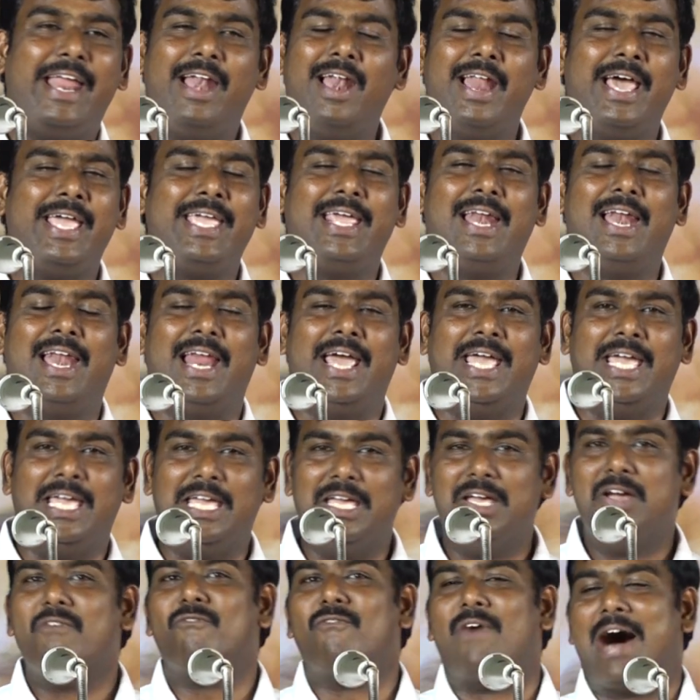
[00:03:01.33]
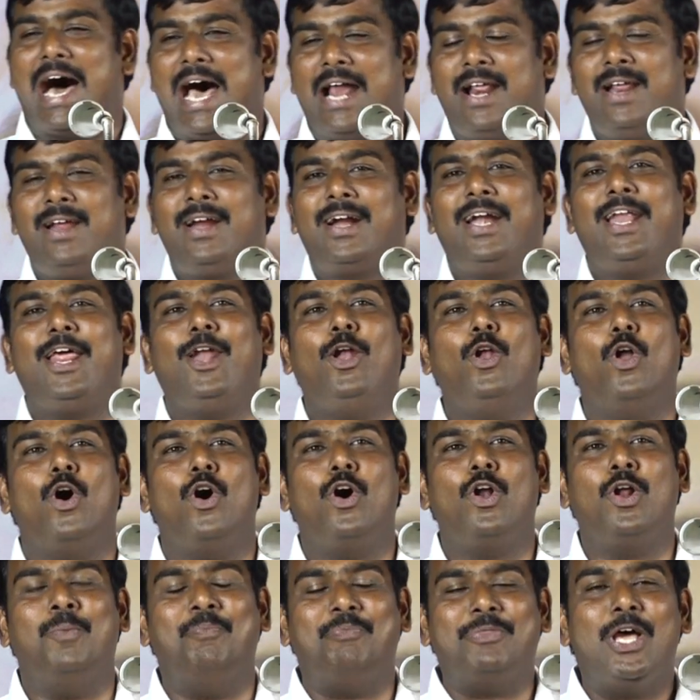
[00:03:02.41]
இல்லை இல்லை வாருங்கள்
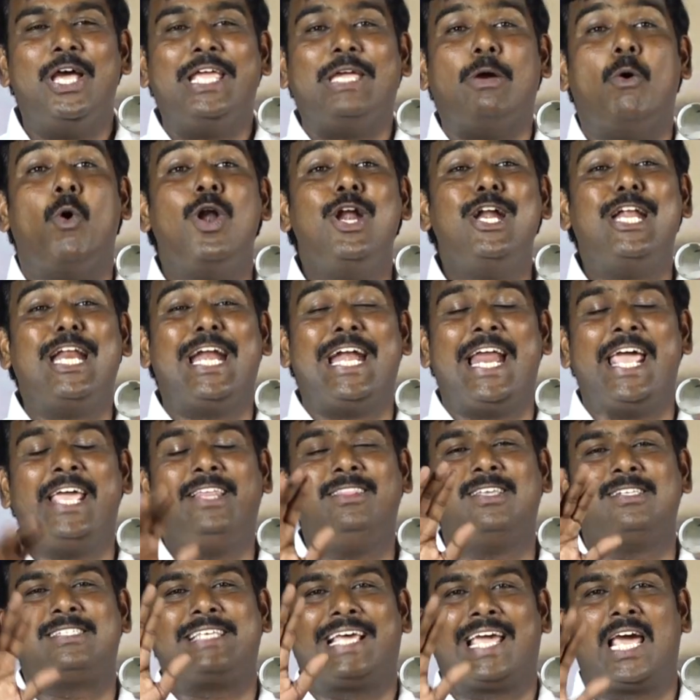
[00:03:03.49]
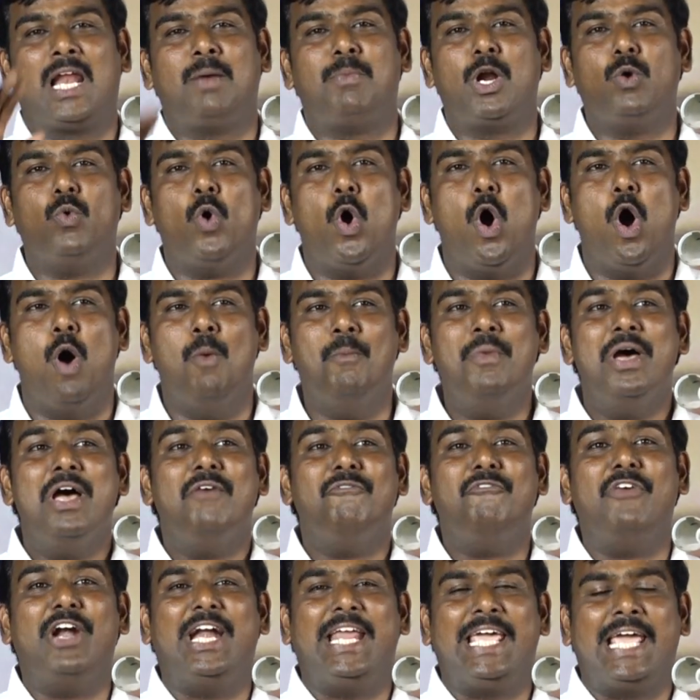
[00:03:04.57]
எல்லோரும் ஒன்றிணைந்து செயல்படுவோம்
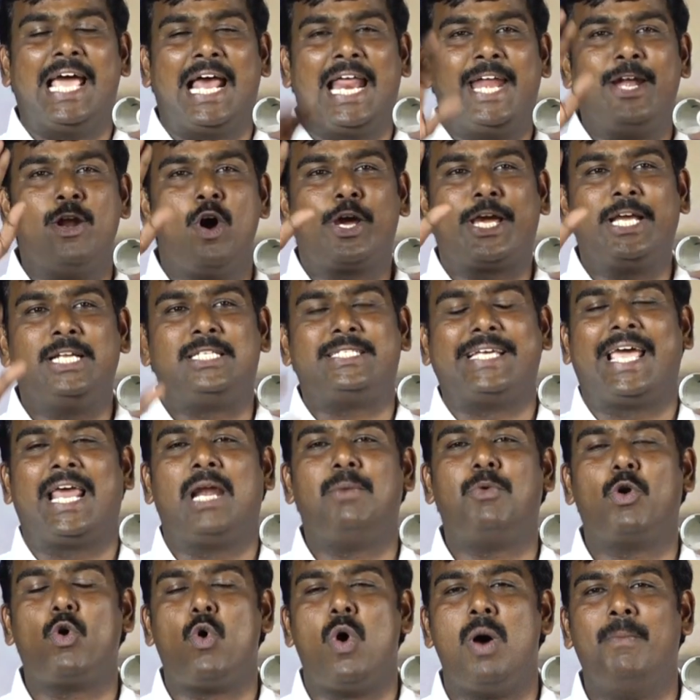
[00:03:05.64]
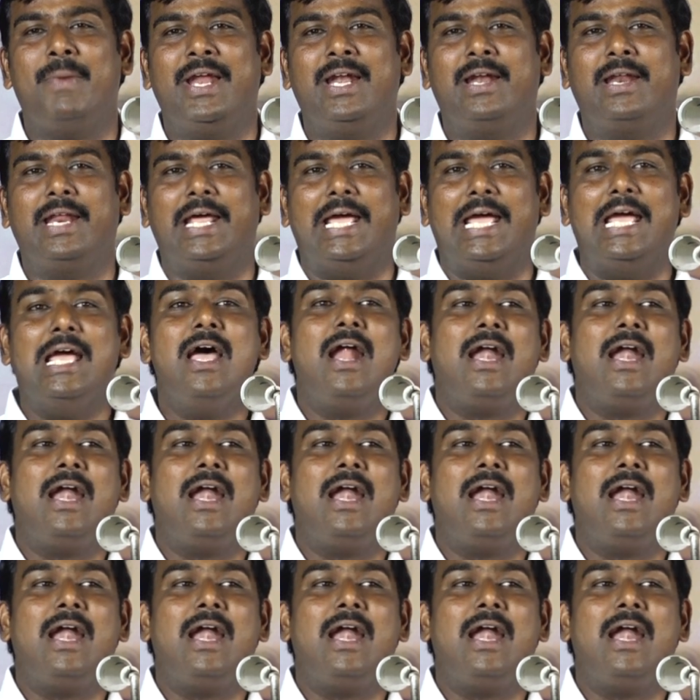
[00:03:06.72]
விடியலை நோக்கி செயல்படுவோம் என்று